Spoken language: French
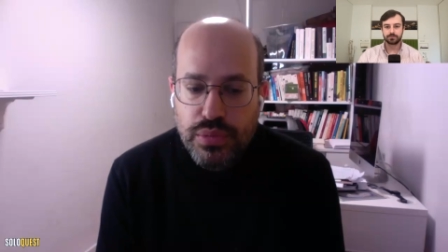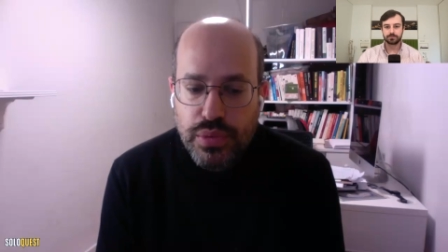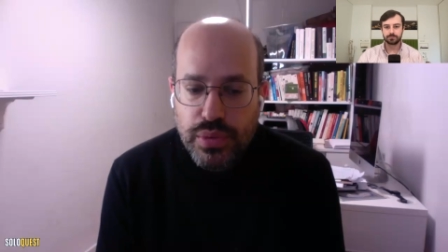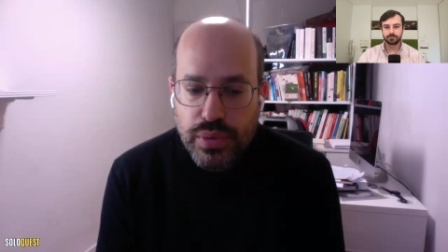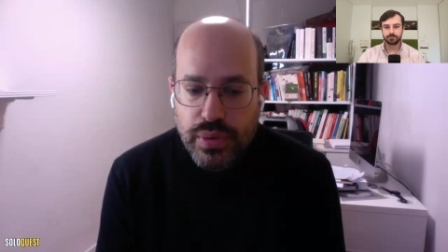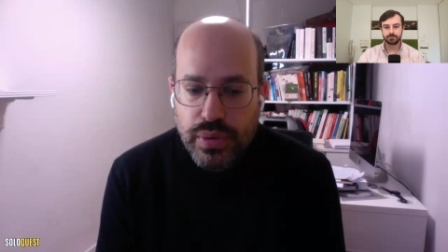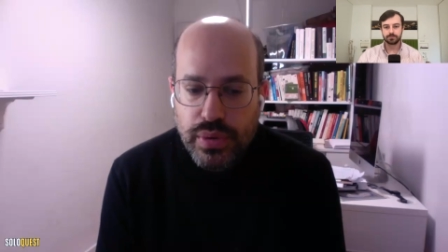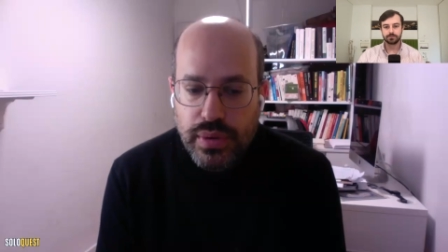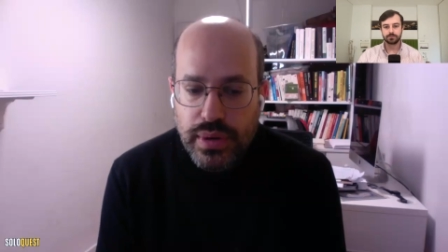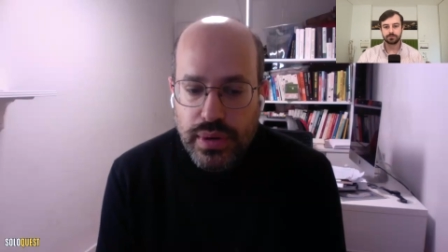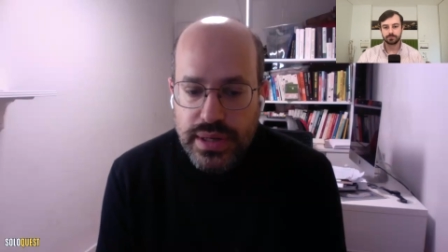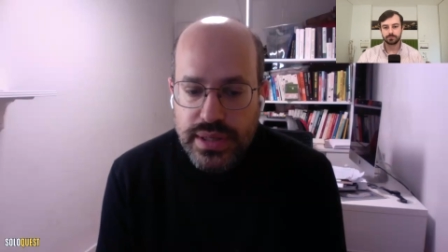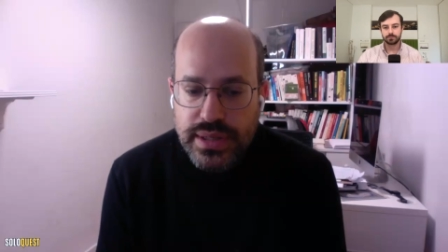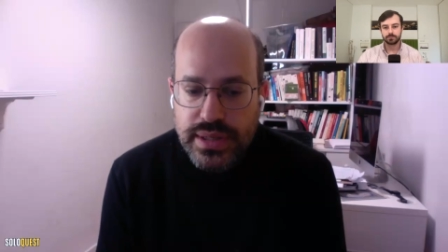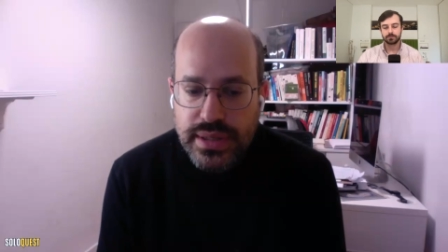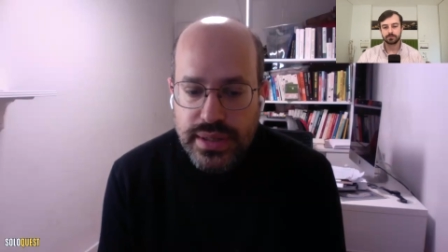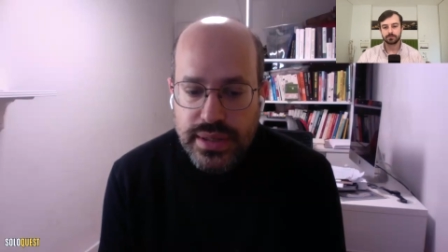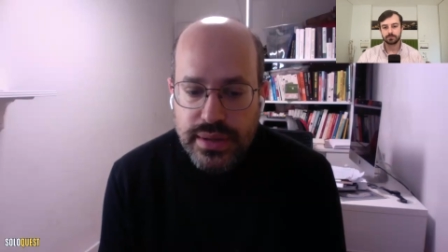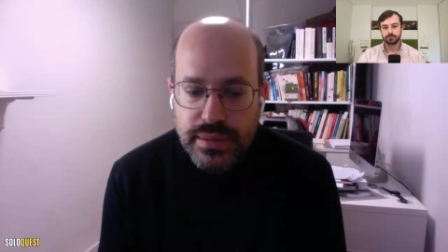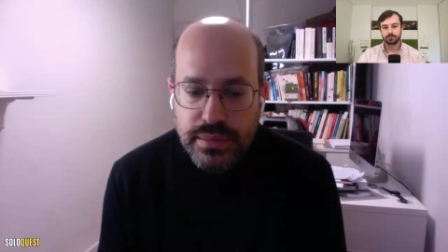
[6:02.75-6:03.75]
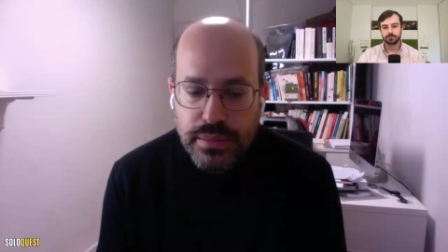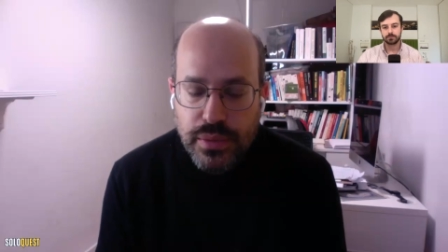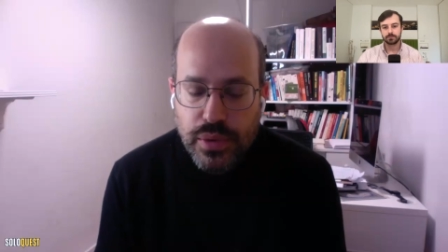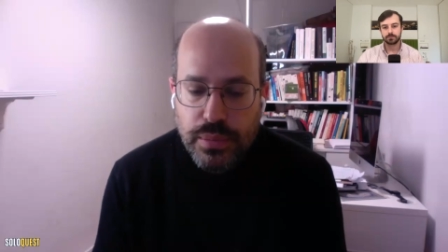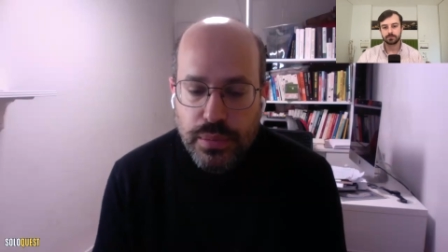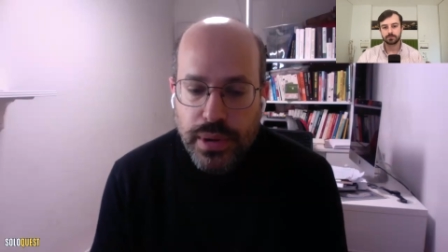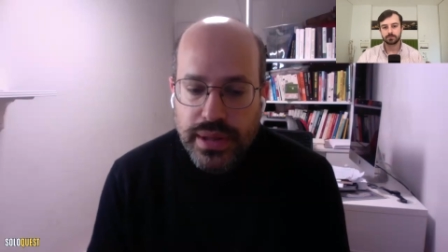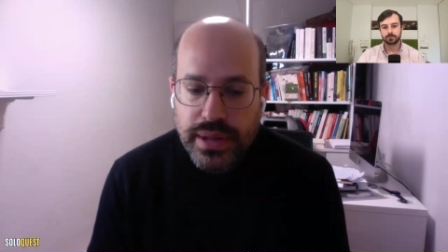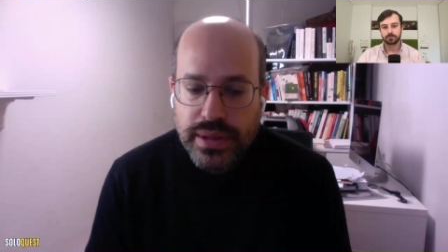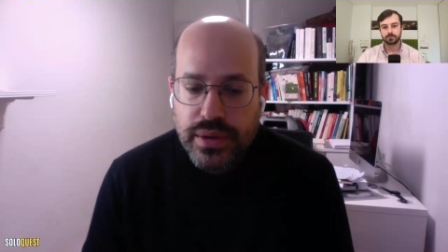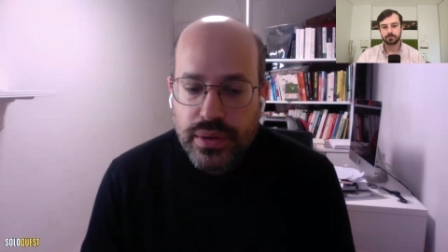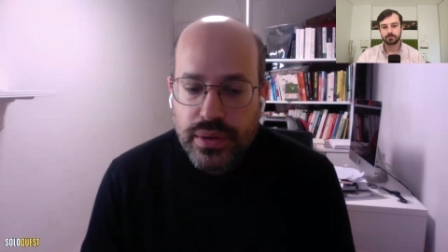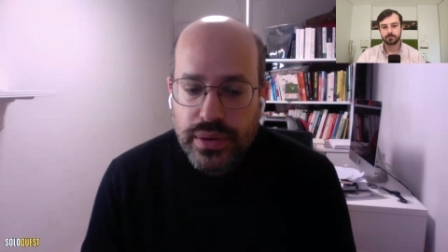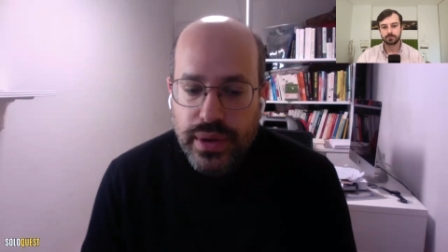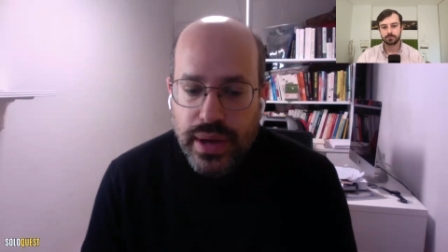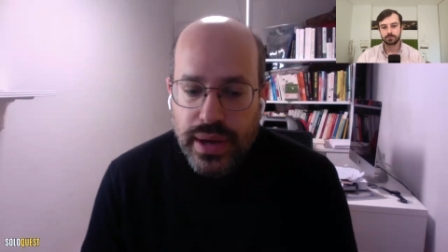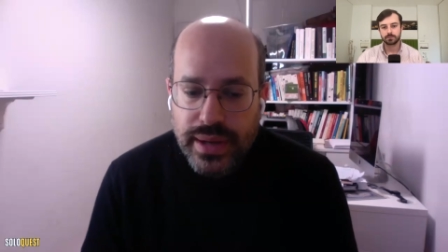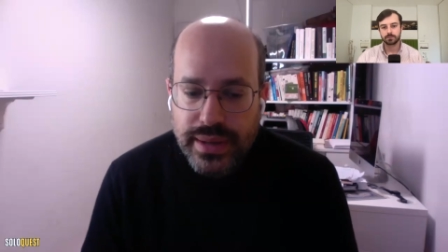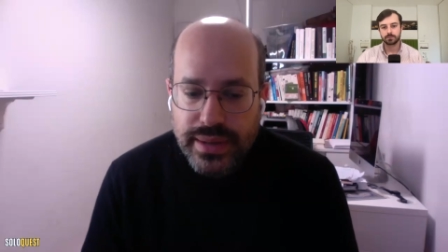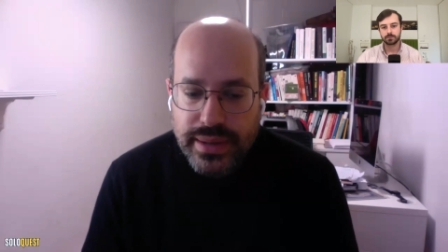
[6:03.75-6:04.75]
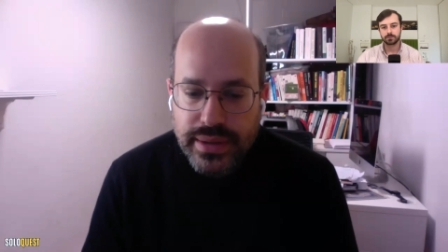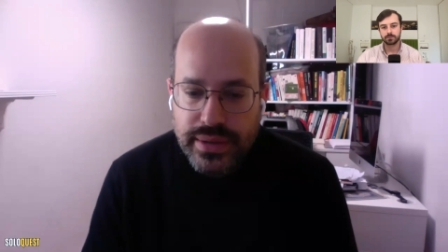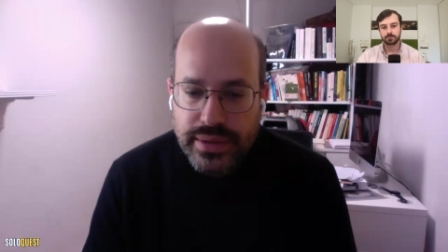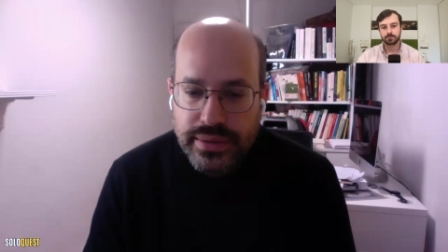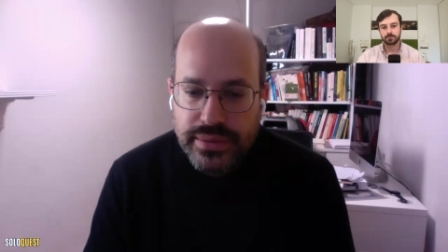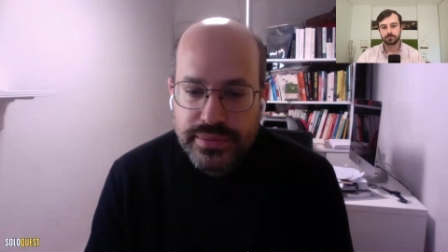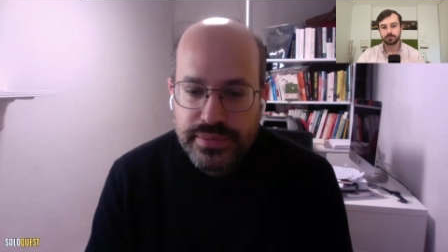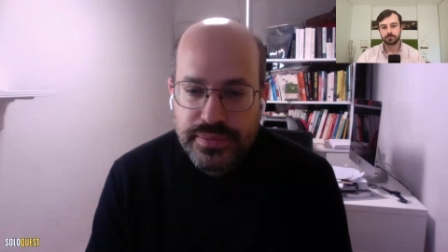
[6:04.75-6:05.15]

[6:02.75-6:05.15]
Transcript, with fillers: peut euh, légitimement prétendre attendre.